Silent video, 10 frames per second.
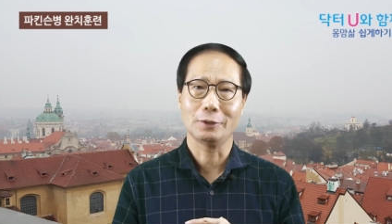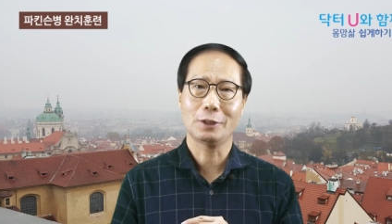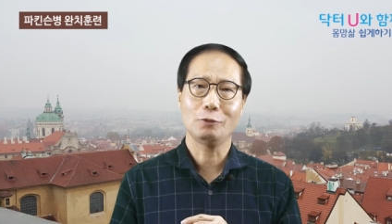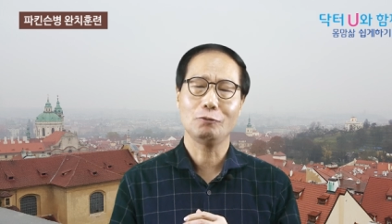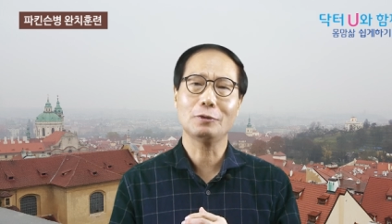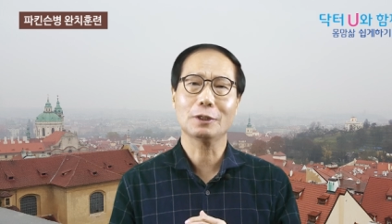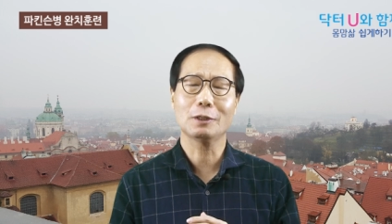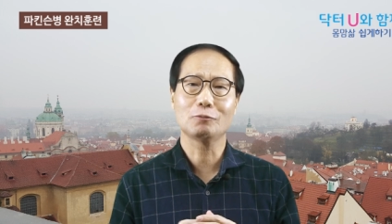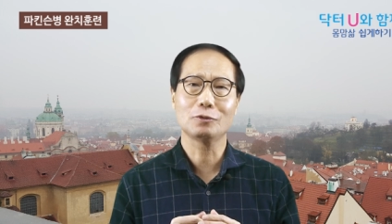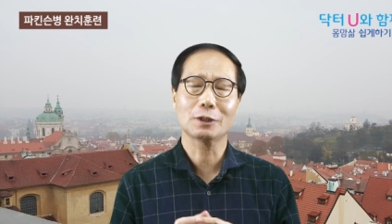이게
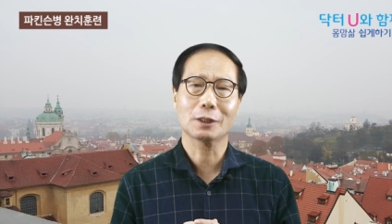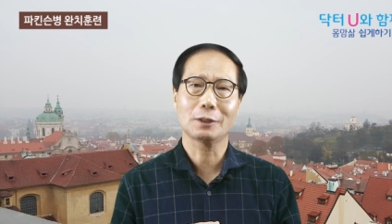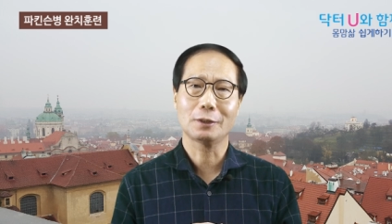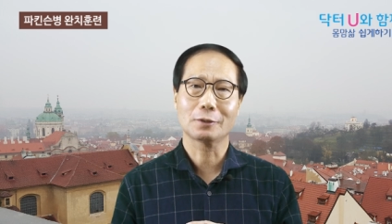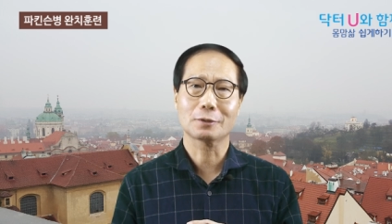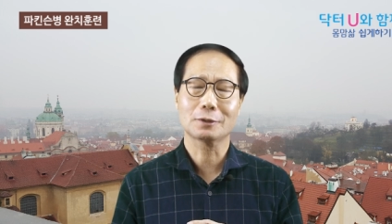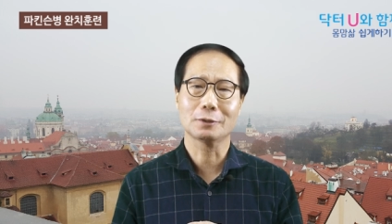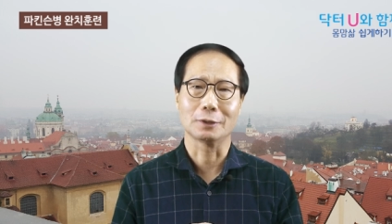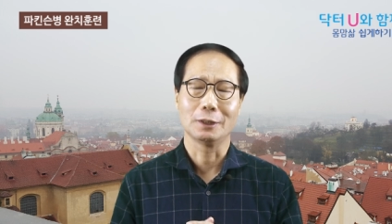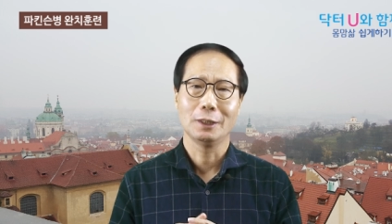유일하게 문제가 되는
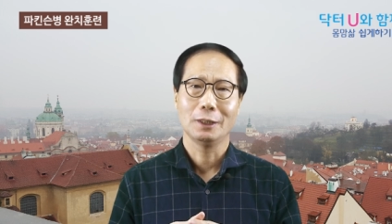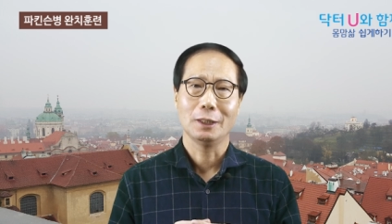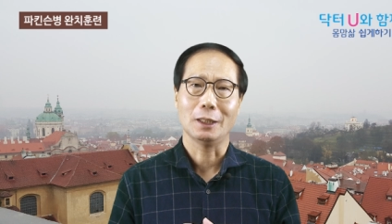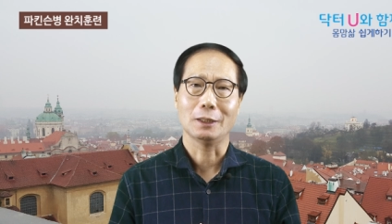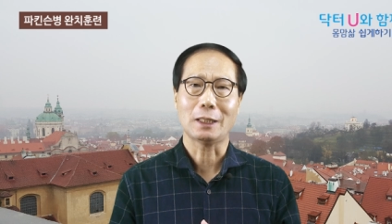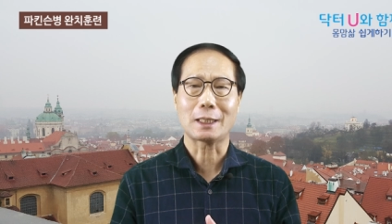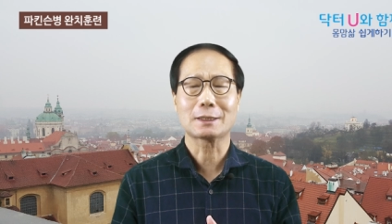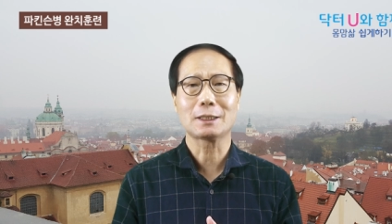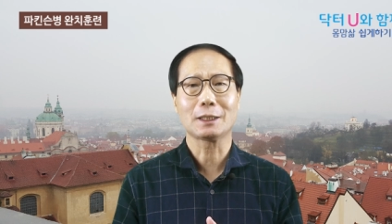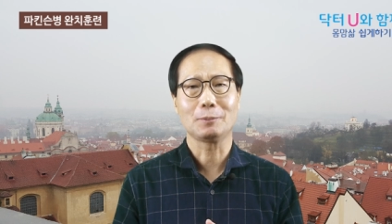것은 아,
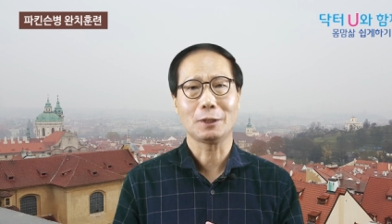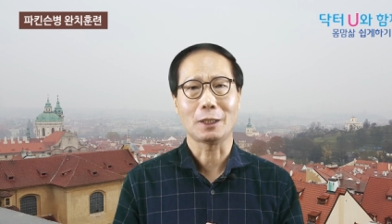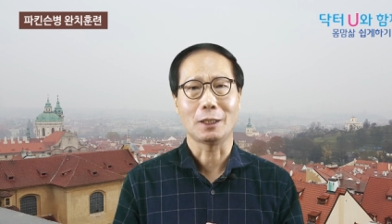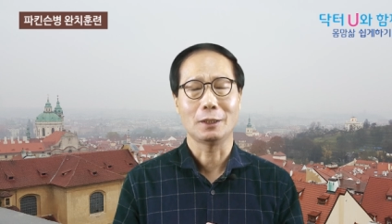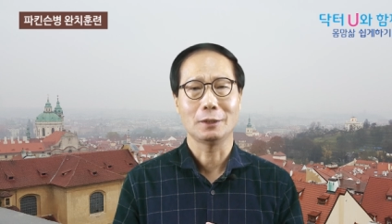낙상입니다.